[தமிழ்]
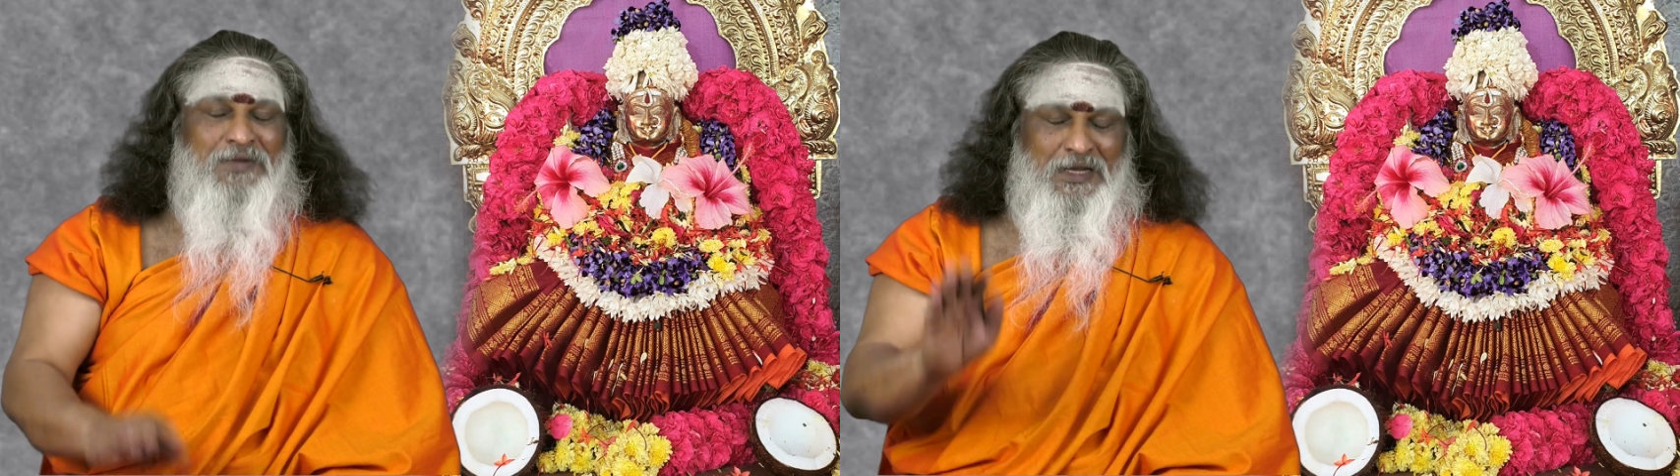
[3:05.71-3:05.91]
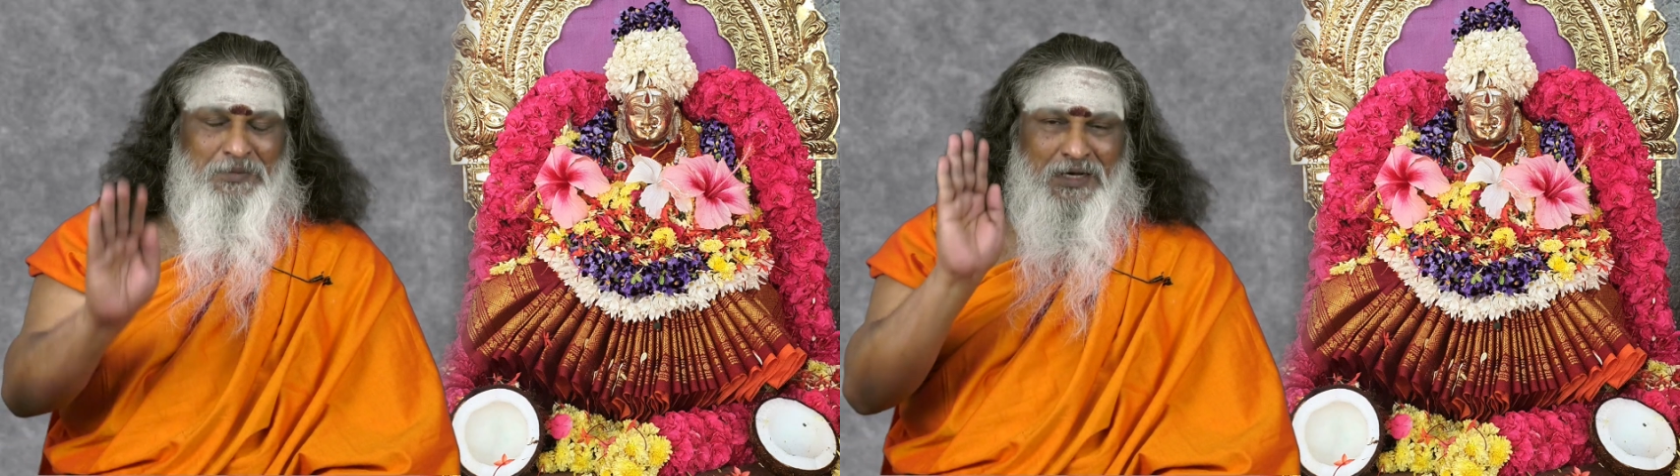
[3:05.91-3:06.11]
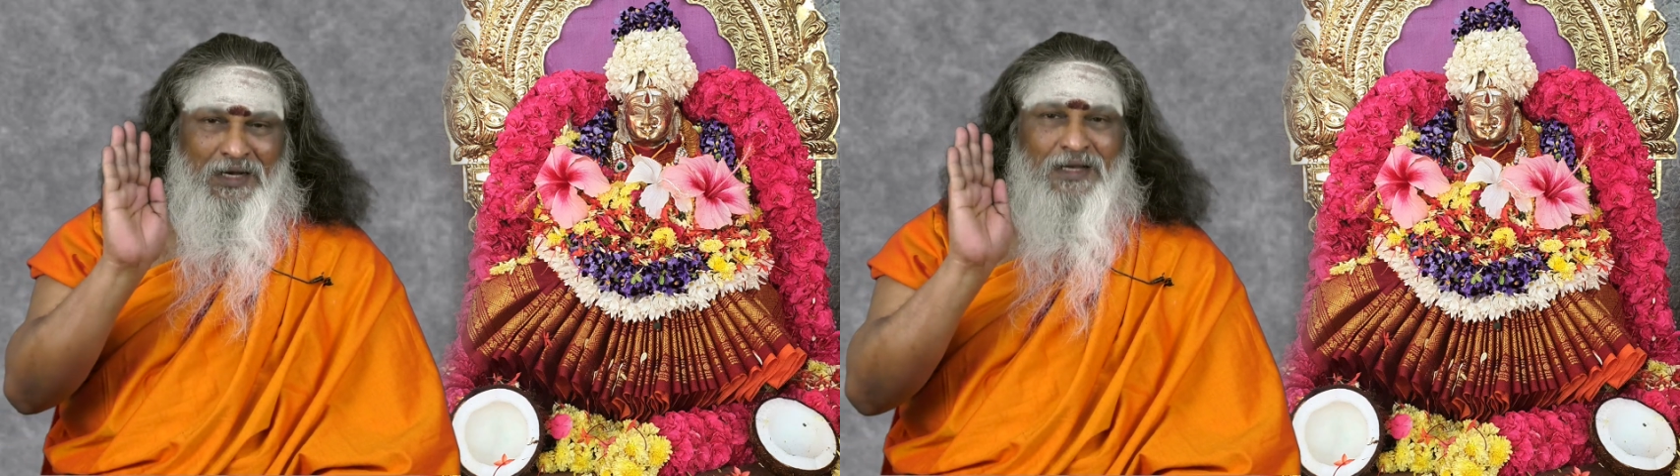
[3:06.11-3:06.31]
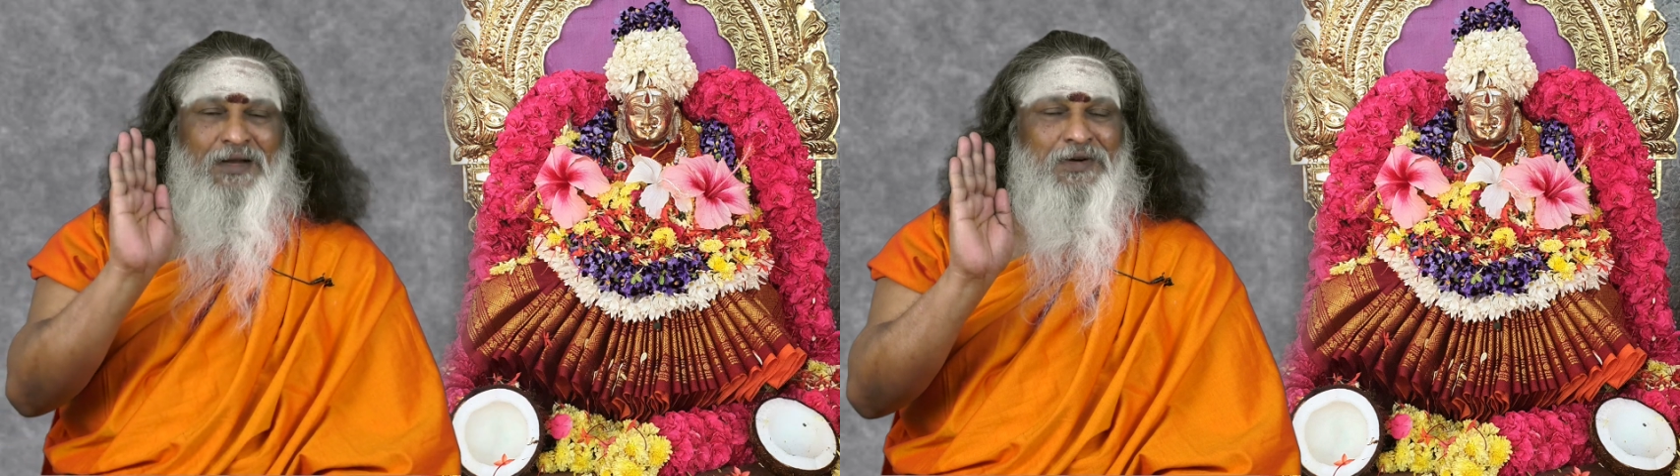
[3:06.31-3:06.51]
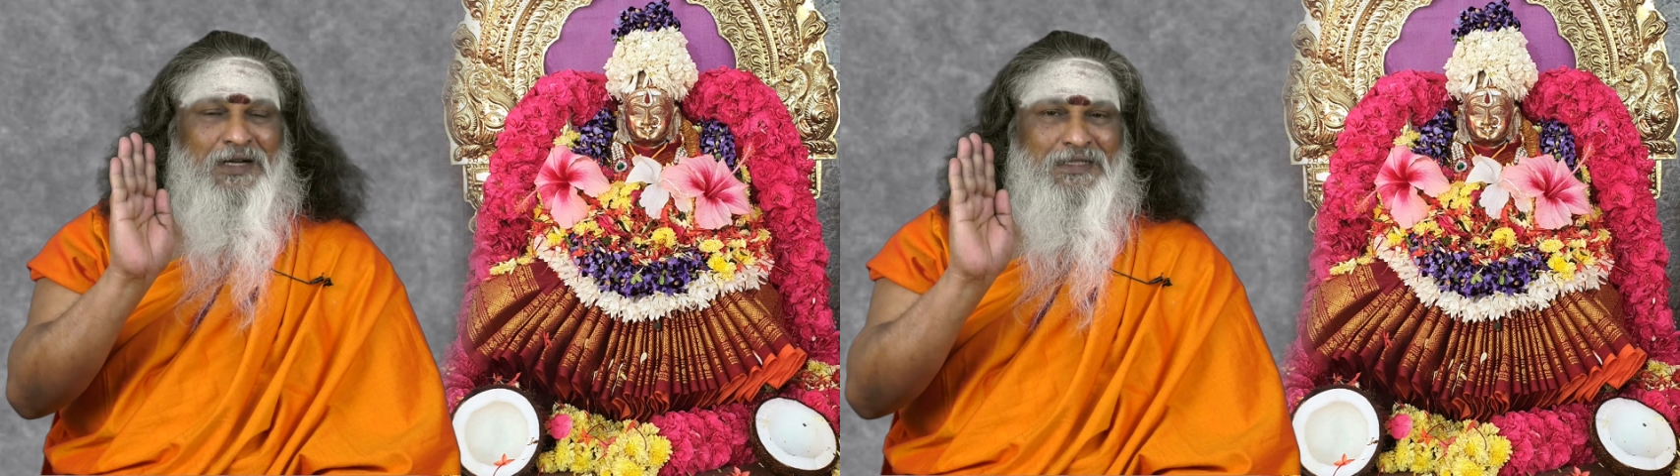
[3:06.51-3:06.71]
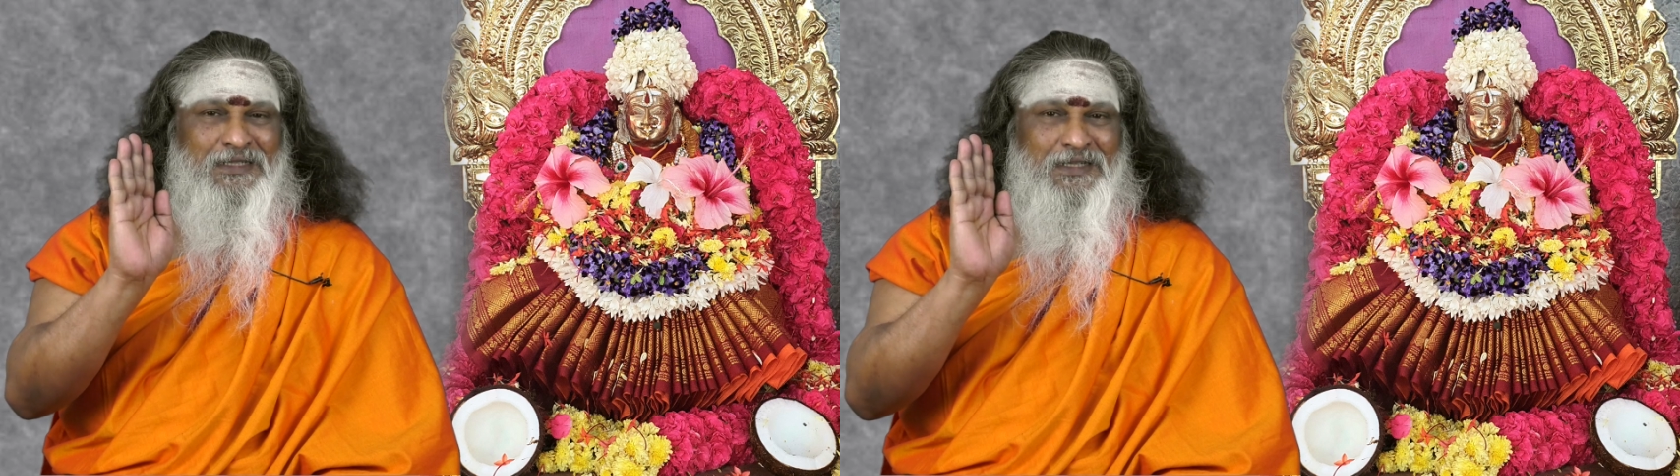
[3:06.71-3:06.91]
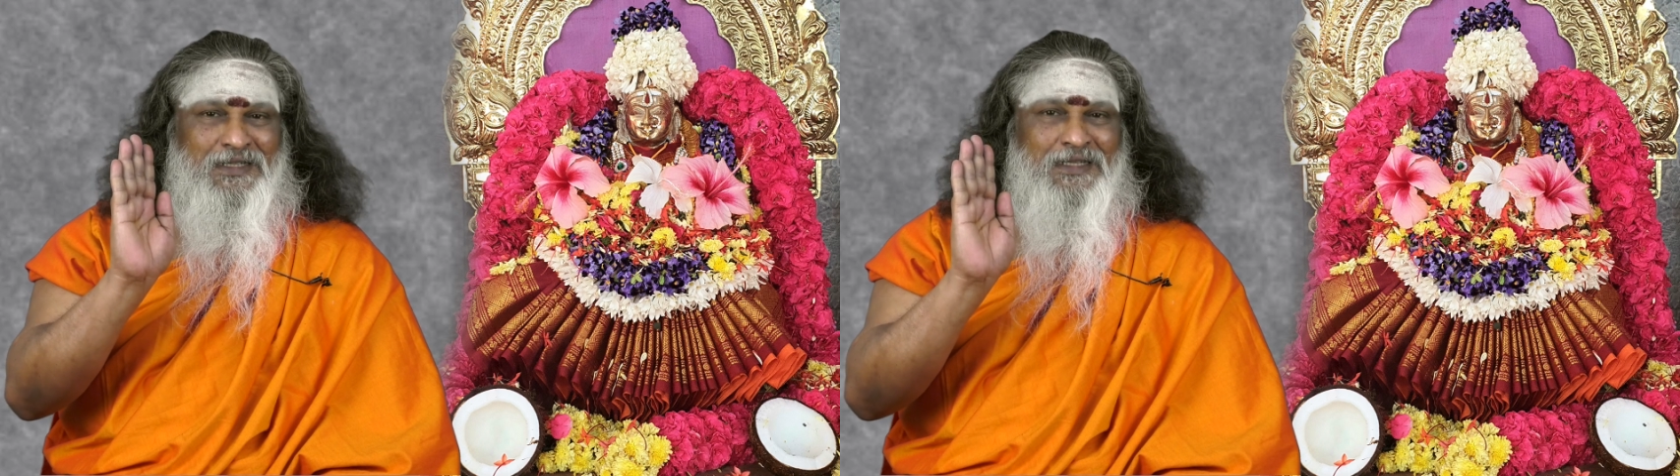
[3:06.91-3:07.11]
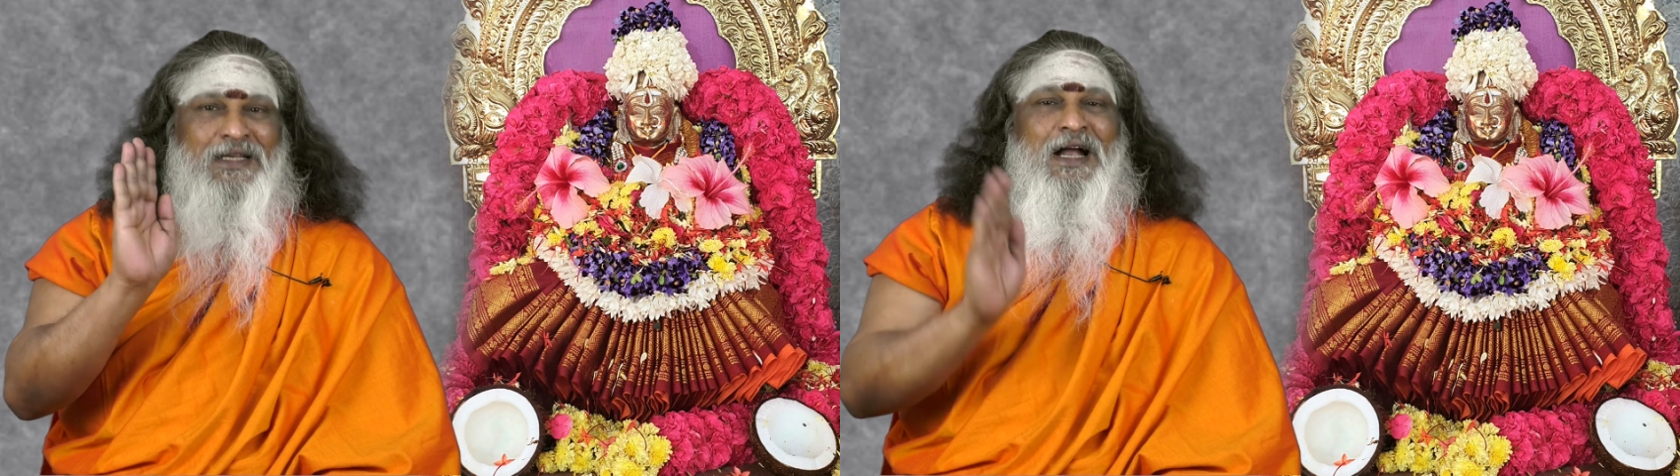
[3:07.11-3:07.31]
பலமாக வாழுங்கள்